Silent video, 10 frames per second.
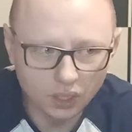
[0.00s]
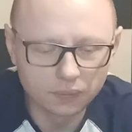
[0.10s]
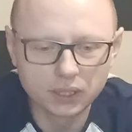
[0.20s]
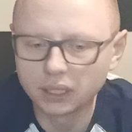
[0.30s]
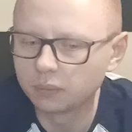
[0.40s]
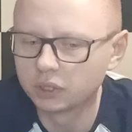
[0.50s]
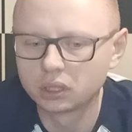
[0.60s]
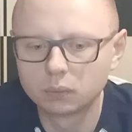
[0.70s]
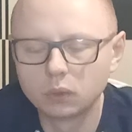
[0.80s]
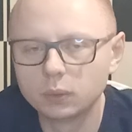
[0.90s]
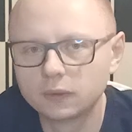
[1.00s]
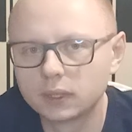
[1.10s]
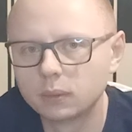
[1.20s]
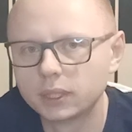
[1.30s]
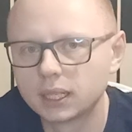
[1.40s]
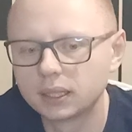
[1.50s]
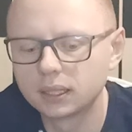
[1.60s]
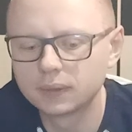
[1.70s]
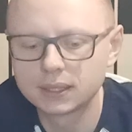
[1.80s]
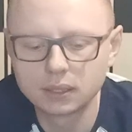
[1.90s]
Wydaje mi się, że byłoby fenomenalne,
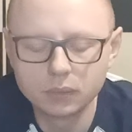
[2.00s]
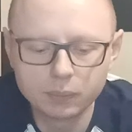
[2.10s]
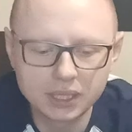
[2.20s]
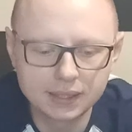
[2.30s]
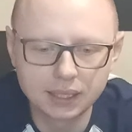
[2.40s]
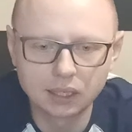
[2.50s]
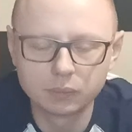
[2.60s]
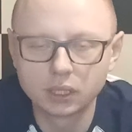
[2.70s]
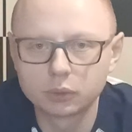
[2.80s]
nawet z tymi pikselami,